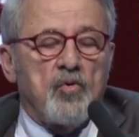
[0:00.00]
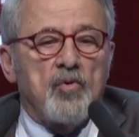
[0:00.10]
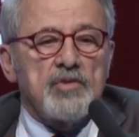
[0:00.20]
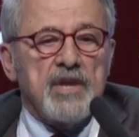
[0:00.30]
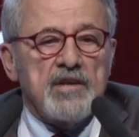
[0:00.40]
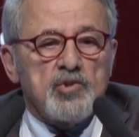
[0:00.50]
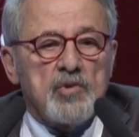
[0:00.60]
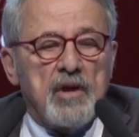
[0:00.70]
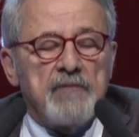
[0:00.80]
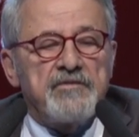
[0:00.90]
Ondan
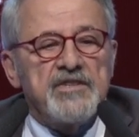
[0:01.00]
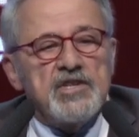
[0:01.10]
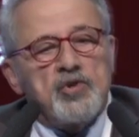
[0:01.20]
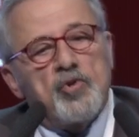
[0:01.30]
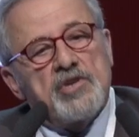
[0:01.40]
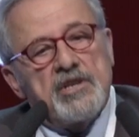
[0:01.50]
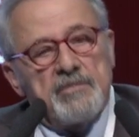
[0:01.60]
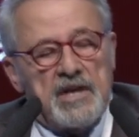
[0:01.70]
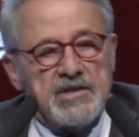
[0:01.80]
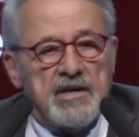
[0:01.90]
sonra
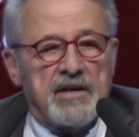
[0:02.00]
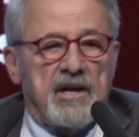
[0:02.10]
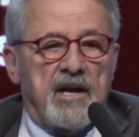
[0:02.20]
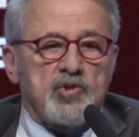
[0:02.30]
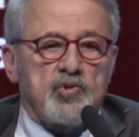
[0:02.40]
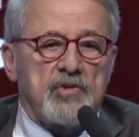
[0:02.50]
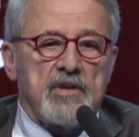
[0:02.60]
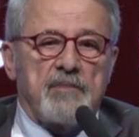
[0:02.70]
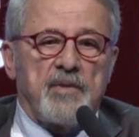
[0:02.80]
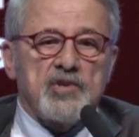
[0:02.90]
fizikokimyasal
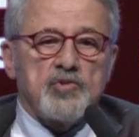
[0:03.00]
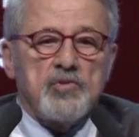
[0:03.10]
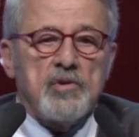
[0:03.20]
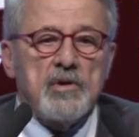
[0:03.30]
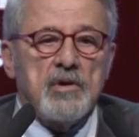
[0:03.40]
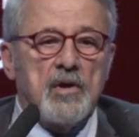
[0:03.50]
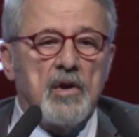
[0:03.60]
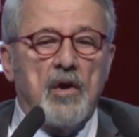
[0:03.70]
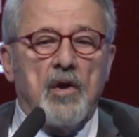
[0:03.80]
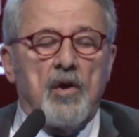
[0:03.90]
reaksiyonlar başlıyor
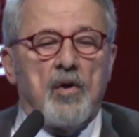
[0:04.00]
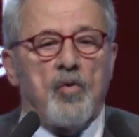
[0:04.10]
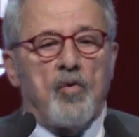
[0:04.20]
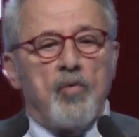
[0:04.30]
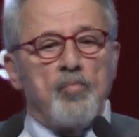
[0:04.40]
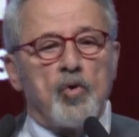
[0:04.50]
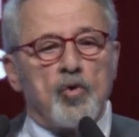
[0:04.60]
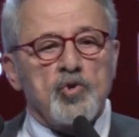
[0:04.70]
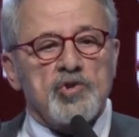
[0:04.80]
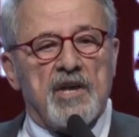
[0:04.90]
o
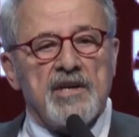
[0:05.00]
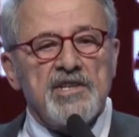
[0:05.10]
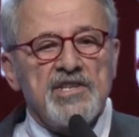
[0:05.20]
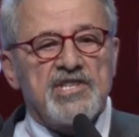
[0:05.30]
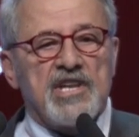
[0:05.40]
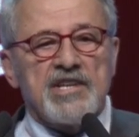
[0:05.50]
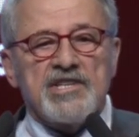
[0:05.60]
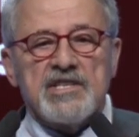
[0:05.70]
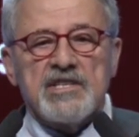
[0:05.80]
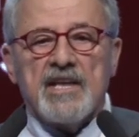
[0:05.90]
molozların
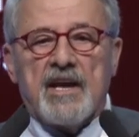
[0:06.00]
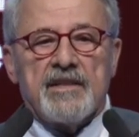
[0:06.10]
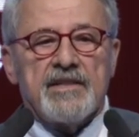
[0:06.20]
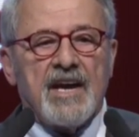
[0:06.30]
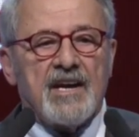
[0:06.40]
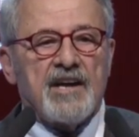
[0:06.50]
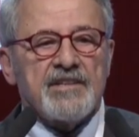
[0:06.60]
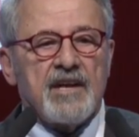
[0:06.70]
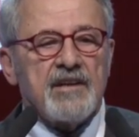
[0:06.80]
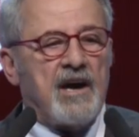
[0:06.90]
içerisinde ne
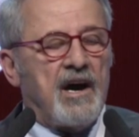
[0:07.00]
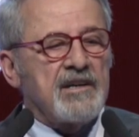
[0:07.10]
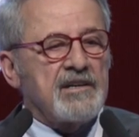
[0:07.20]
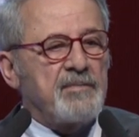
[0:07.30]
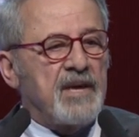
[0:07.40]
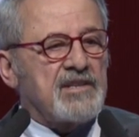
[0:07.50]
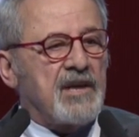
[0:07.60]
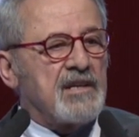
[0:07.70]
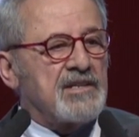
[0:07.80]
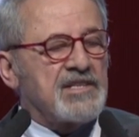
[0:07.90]
kadar ağır
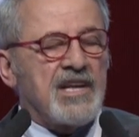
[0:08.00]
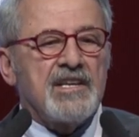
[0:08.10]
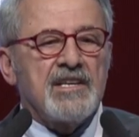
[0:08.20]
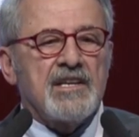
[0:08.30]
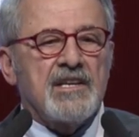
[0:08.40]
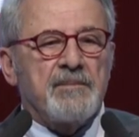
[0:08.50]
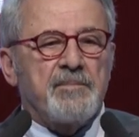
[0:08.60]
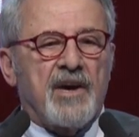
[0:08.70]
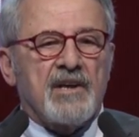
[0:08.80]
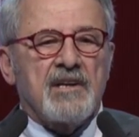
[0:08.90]
metal, zehirli,
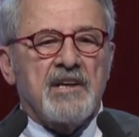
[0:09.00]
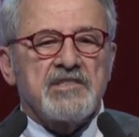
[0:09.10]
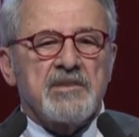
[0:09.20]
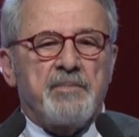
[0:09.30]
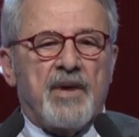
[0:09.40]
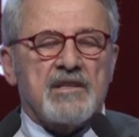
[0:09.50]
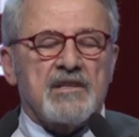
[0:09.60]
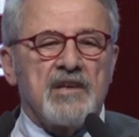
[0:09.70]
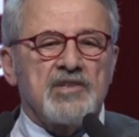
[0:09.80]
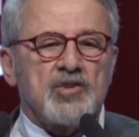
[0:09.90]
parlayıcı,
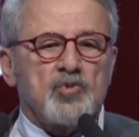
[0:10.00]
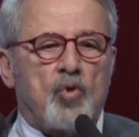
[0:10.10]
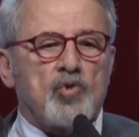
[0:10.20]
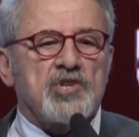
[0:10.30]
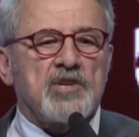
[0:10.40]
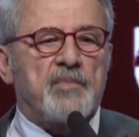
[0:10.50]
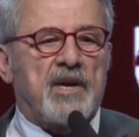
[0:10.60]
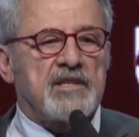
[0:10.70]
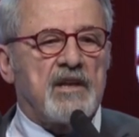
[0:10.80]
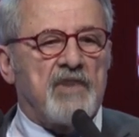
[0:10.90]
patlayıcı, toksik
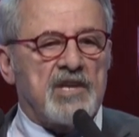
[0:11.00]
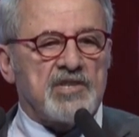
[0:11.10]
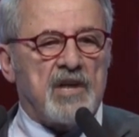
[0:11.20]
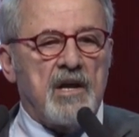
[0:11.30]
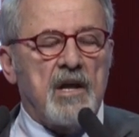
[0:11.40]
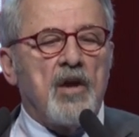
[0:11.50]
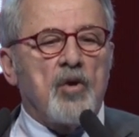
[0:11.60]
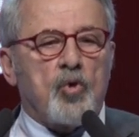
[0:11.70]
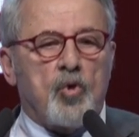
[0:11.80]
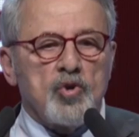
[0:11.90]
madde varsa
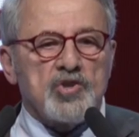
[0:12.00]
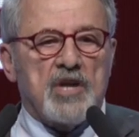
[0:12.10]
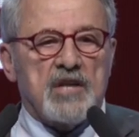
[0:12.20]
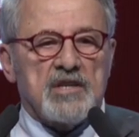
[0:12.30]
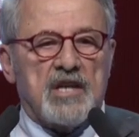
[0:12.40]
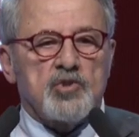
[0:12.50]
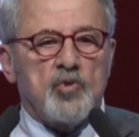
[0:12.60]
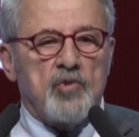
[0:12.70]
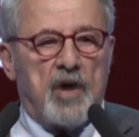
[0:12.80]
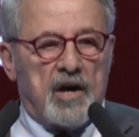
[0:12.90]

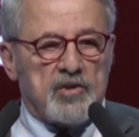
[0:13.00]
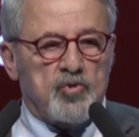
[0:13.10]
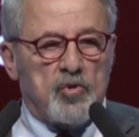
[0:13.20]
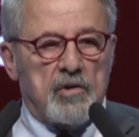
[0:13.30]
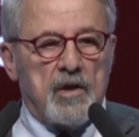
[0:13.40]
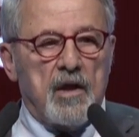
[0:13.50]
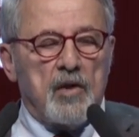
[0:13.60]
konsantrasyonu artıyor.